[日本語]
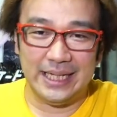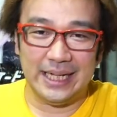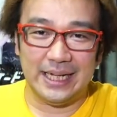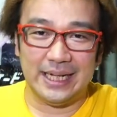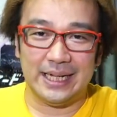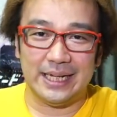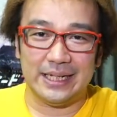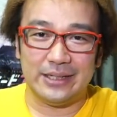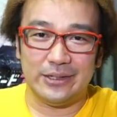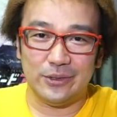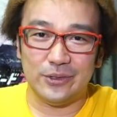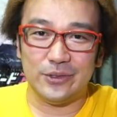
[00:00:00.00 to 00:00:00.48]
い、
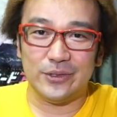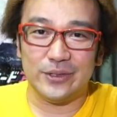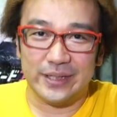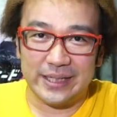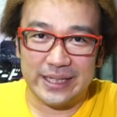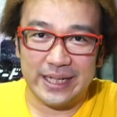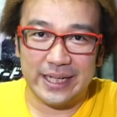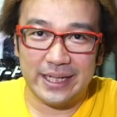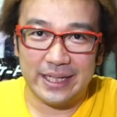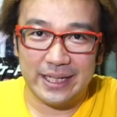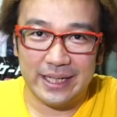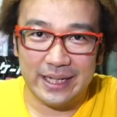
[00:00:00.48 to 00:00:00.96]
えー、ということで
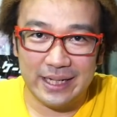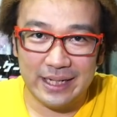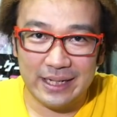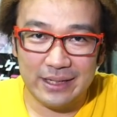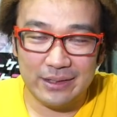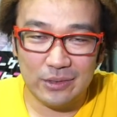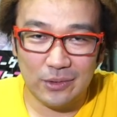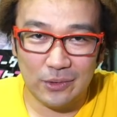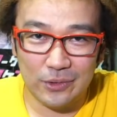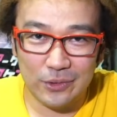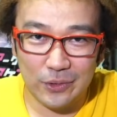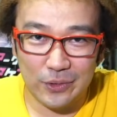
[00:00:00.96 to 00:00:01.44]
ね、
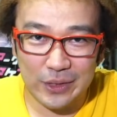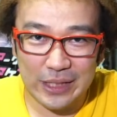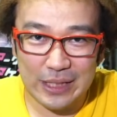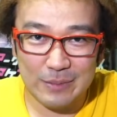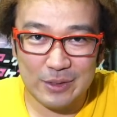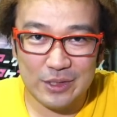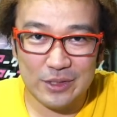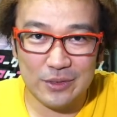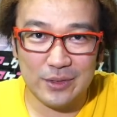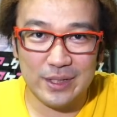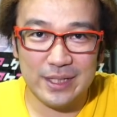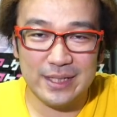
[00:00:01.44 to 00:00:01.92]
えー、東京
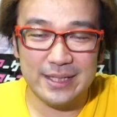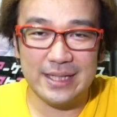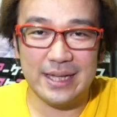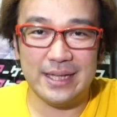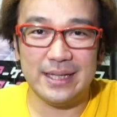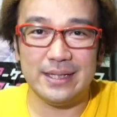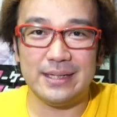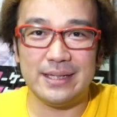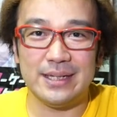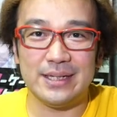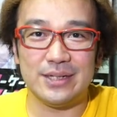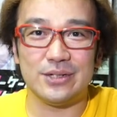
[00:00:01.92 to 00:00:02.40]
ゲームショウ
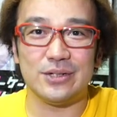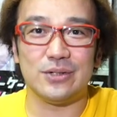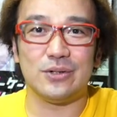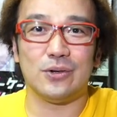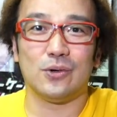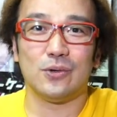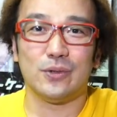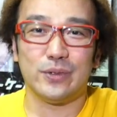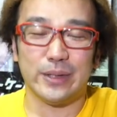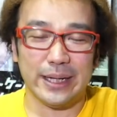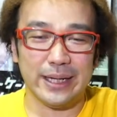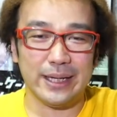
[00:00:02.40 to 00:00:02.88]
2020
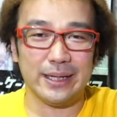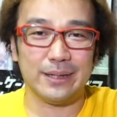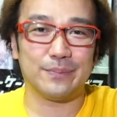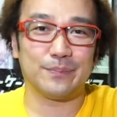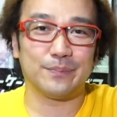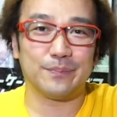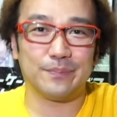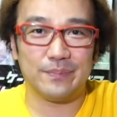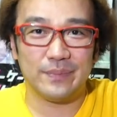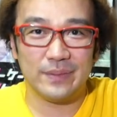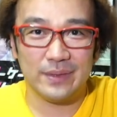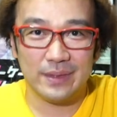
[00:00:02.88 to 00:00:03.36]
オンライン、
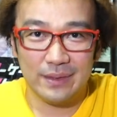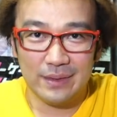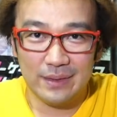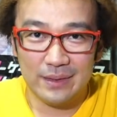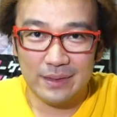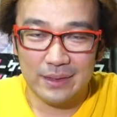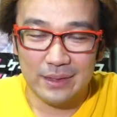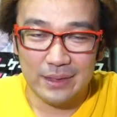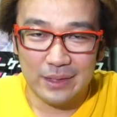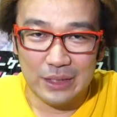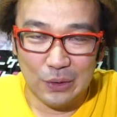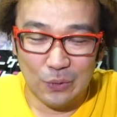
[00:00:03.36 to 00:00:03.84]

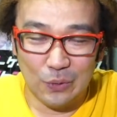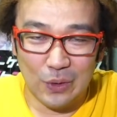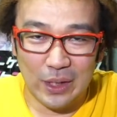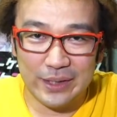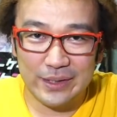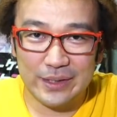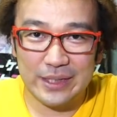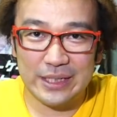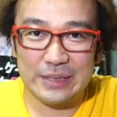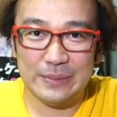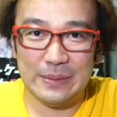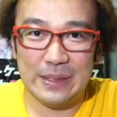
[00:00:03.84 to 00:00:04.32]
終
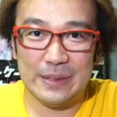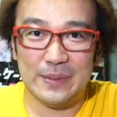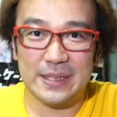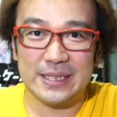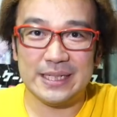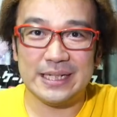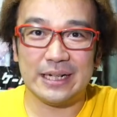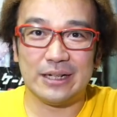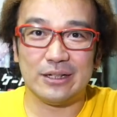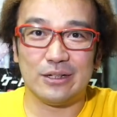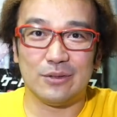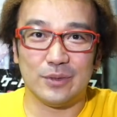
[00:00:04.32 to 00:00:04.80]
わってしまいま
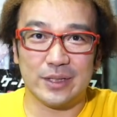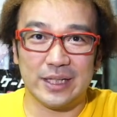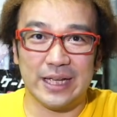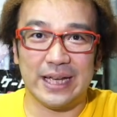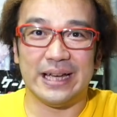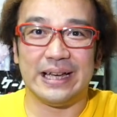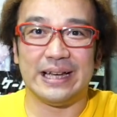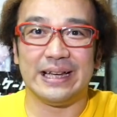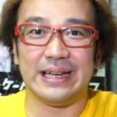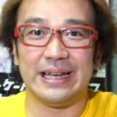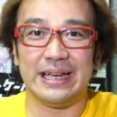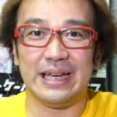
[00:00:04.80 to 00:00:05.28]
したけども
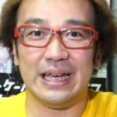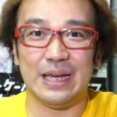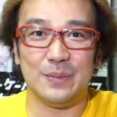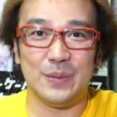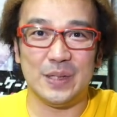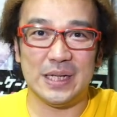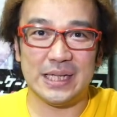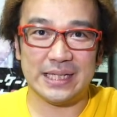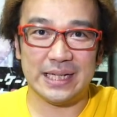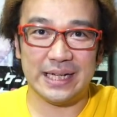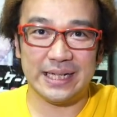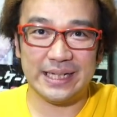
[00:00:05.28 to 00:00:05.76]
ね、えー、
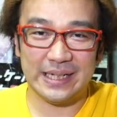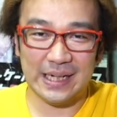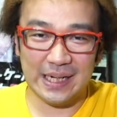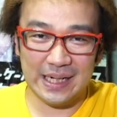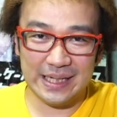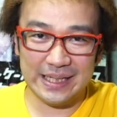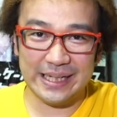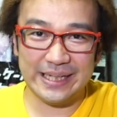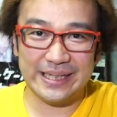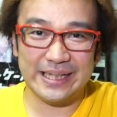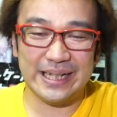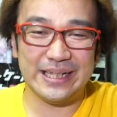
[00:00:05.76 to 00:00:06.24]
皆さんいか
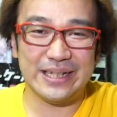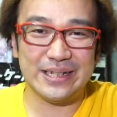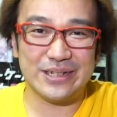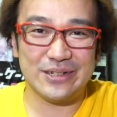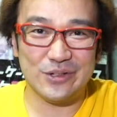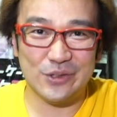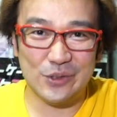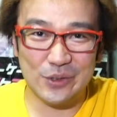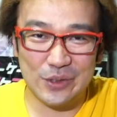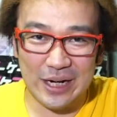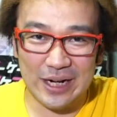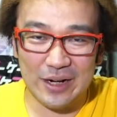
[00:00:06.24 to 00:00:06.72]
がだったで
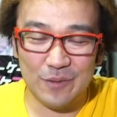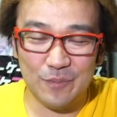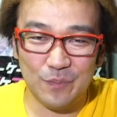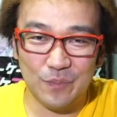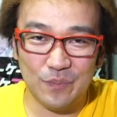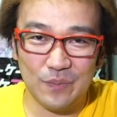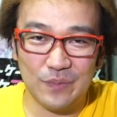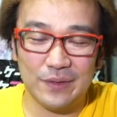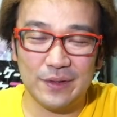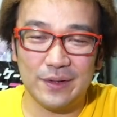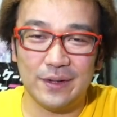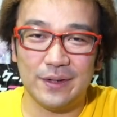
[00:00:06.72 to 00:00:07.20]
しょうか
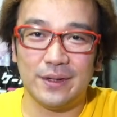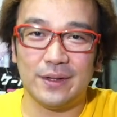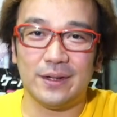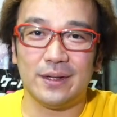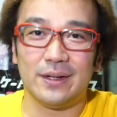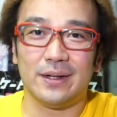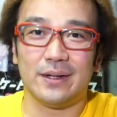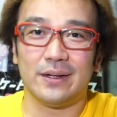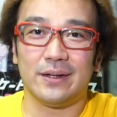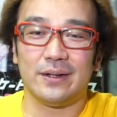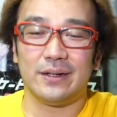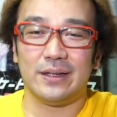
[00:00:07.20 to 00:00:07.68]

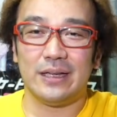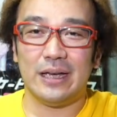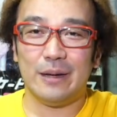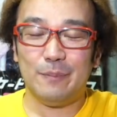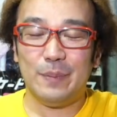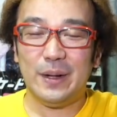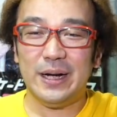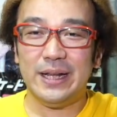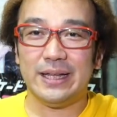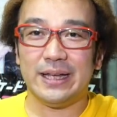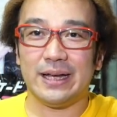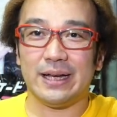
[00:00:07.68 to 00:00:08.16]
やっ
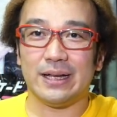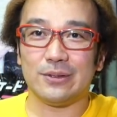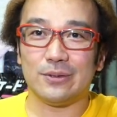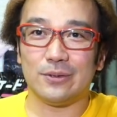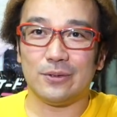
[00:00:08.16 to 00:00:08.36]
ぱりね、あ